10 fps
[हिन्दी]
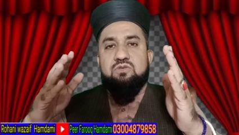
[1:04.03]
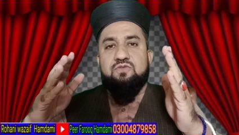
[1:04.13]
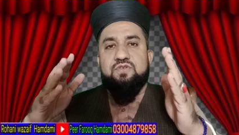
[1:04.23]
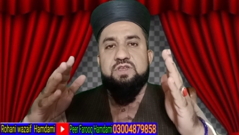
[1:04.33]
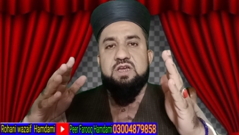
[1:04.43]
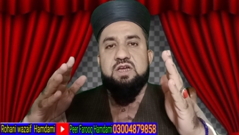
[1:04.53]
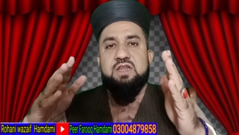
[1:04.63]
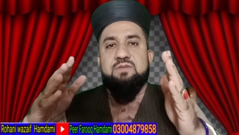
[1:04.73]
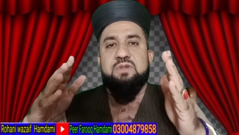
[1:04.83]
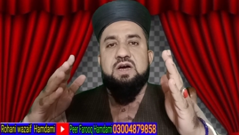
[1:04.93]
कुफरिया
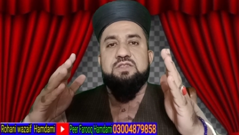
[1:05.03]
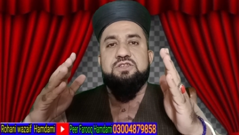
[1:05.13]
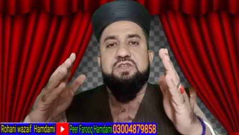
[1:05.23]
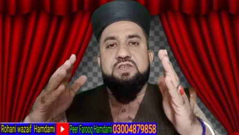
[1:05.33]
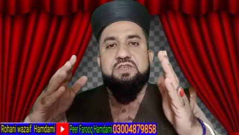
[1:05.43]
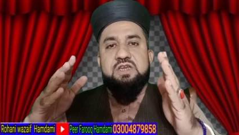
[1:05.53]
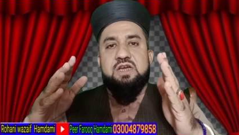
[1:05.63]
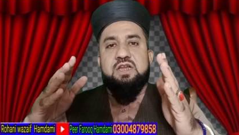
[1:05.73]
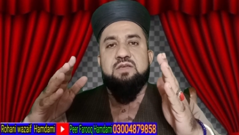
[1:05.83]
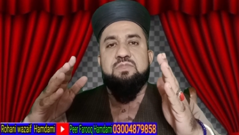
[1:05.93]
कलिमात शिरकिया
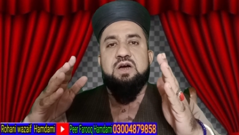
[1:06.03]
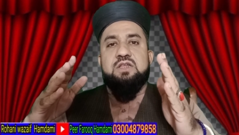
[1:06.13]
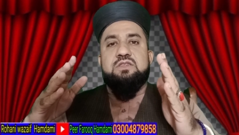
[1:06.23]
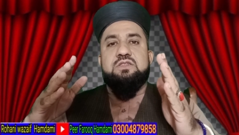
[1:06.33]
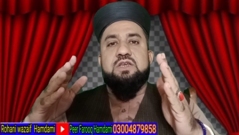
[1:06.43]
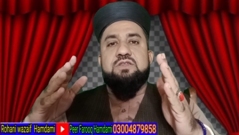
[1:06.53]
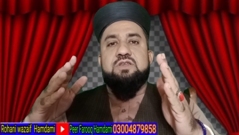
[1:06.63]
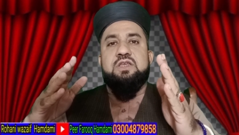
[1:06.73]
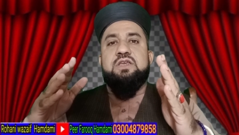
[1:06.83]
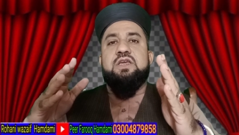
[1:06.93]
कलिमात के
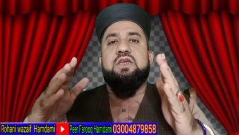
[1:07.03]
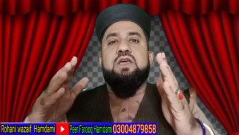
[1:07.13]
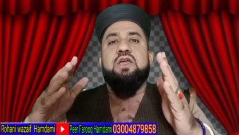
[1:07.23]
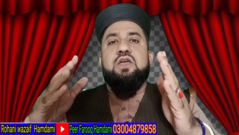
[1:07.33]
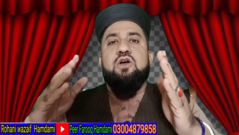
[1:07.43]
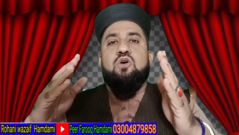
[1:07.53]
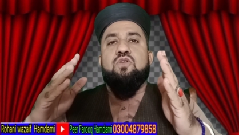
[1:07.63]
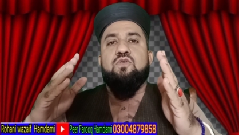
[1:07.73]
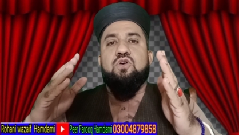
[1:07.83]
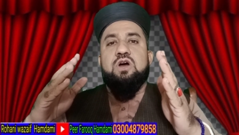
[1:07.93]
ज़रिए
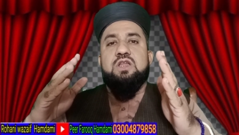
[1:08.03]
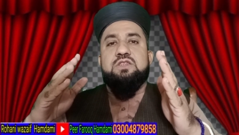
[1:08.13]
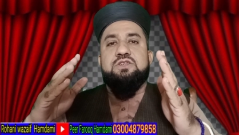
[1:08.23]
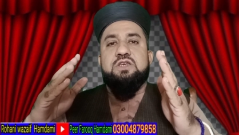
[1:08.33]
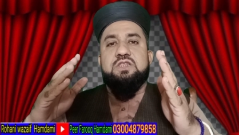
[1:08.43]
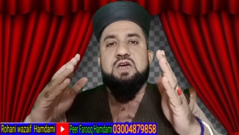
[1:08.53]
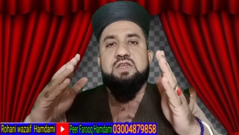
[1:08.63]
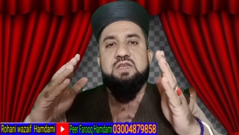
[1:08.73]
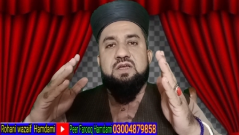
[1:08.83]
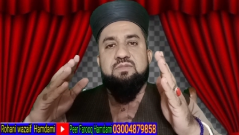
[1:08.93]
और वो गलत
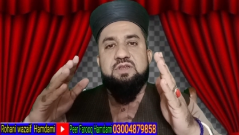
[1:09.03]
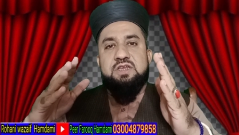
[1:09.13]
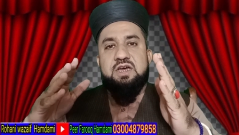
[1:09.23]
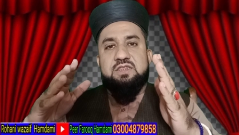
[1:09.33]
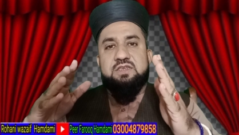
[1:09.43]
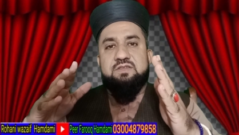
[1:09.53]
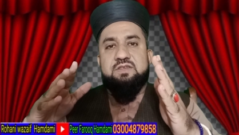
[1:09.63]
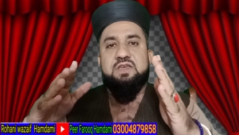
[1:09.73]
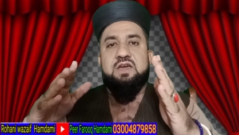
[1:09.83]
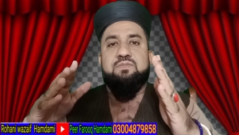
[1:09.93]
शैतानी अमलियात के
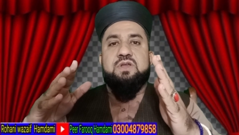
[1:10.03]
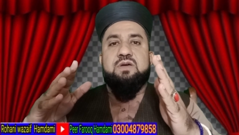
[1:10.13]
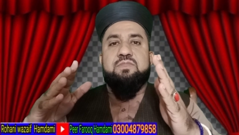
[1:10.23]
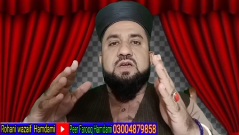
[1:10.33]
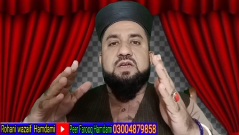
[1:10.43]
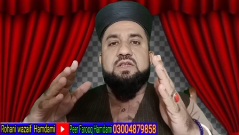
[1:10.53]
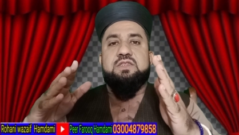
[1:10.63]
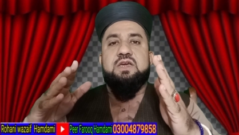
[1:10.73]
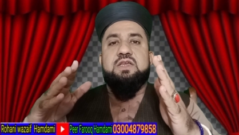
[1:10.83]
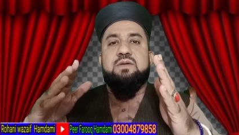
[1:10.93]
ज़रिए आप पर हमला
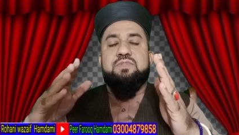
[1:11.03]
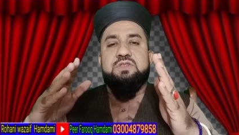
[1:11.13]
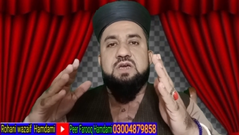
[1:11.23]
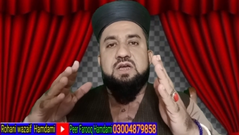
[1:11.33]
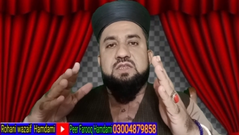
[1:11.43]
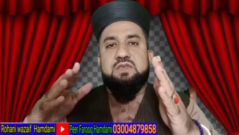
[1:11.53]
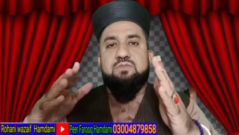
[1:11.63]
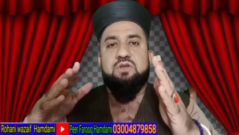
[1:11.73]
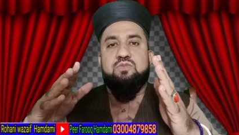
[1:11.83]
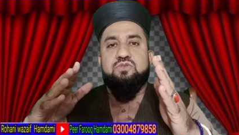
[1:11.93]
करता है या अपनी ताकत के
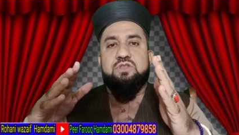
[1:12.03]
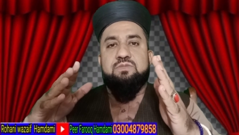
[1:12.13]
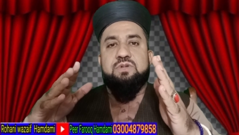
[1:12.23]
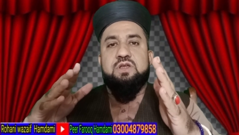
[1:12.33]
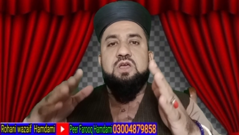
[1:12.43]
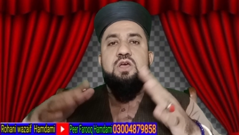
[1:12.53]
बलबूते पर